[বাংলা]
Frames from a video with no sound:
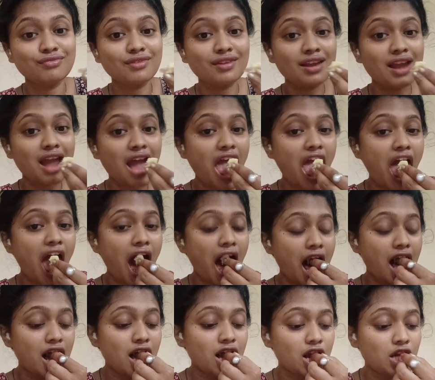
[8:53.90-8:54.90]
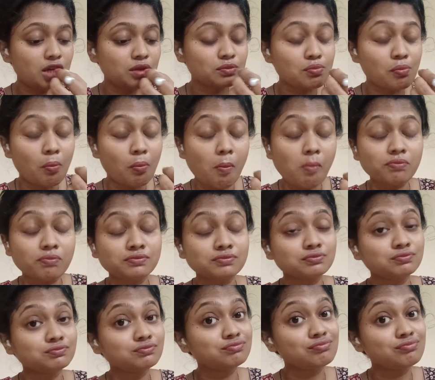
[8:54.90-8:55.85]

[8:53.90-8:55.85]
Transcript: লস করতে চাই তাই আমি